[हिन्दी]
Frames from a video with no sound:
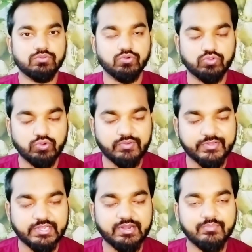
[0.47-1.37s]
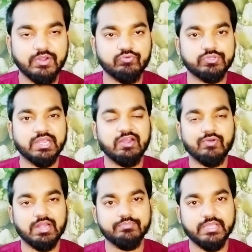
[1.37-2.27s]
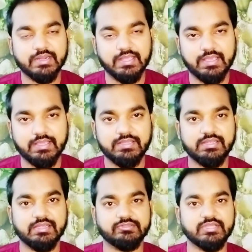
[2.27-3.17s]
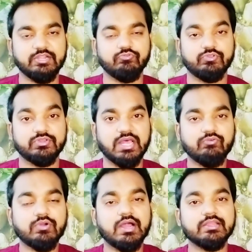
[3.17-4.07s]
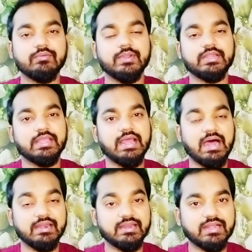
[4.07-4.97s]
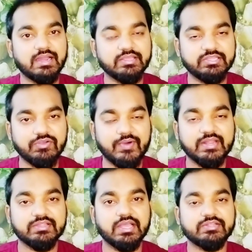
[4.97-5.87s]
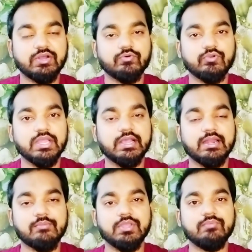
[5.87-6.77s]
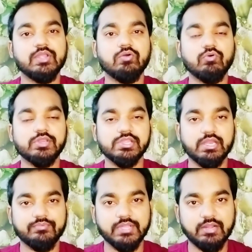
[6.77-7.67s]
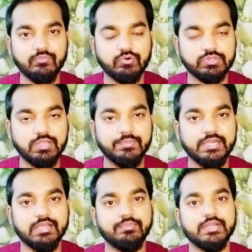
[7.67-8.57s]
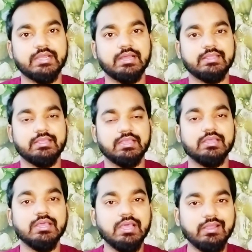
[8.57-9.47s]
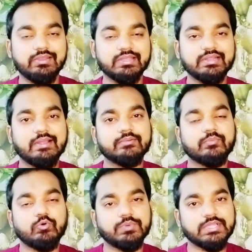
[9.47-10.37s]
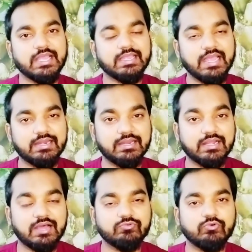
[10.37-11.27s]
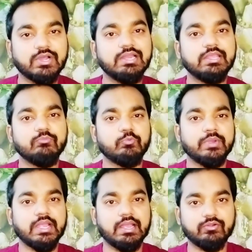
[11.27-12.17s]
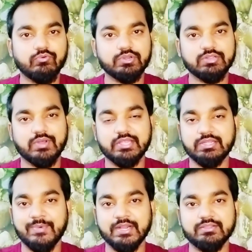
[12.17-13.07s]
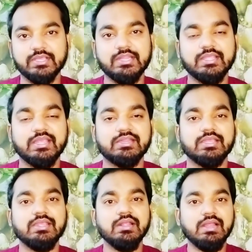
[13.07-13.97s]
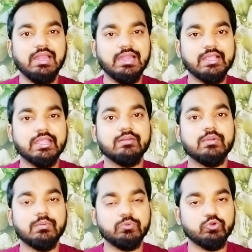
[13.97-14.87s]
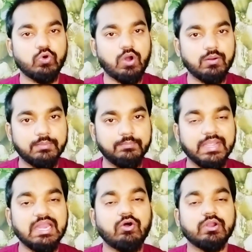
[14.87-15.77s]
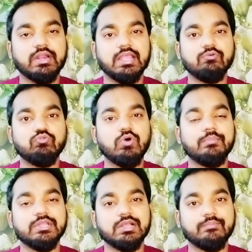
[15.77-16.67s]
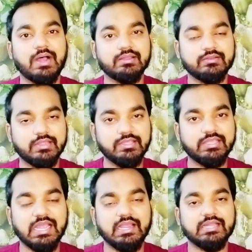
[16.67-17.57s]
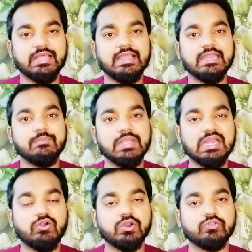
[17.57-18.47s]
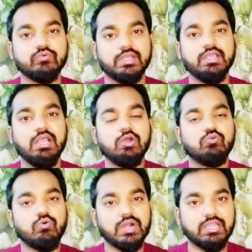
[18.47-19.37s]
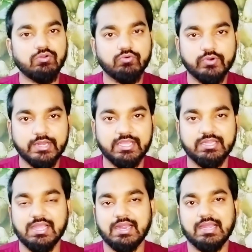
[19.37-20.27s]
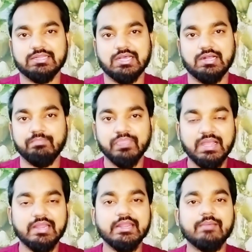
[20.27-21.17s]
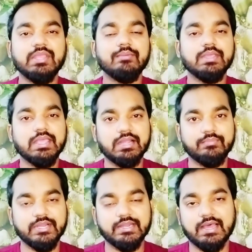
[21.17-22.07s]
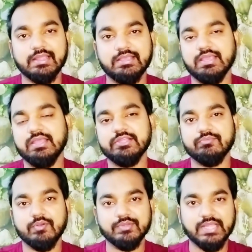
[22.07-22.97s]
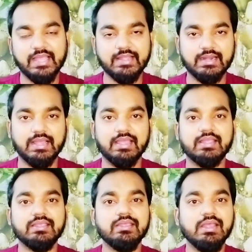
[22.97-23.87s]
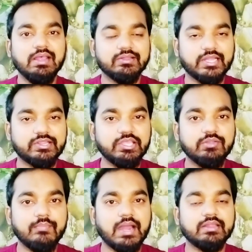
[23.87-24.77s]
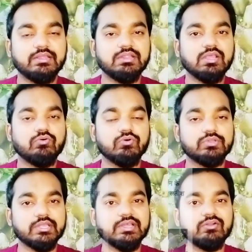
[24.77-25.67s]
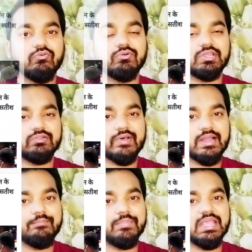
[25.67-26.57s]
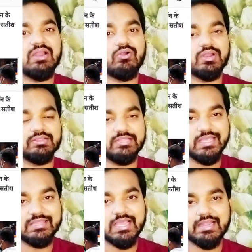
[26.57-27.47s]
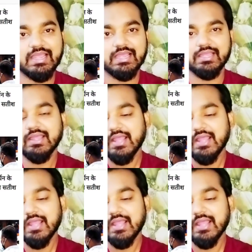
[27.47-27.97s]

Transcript: दोस्तों नमस्कार मैं हूं जय और आप देख रहे हैं जय न्यूज शाहरुख खान के बेटे आर्यन खान की जमानत याचिकाओं को लेकर अभी अभी कोर्ट की तरफ से एक बहुत ही बड़ी अपडेट आ रही है जैसा कि आप सबको पता है कि आर्यन खान को कल ही मुंबई हाई कोर्ट के द्वारा जमानत दे दी गई थी लेकिन जो बेल ऑर्डर है वो अभी तक पास नहीं किया गया था यानी बेल ऑर्डर जो है वो वकीलों को नहीं दिया गया था लेकिन अभी अभी एक अपडेट आ रही है जिसमें बताया जा रहा है कि सतीश माने सिंधे को सेशन कोर्ट के द्वारा बेल ऑर्डर दे दिया गया है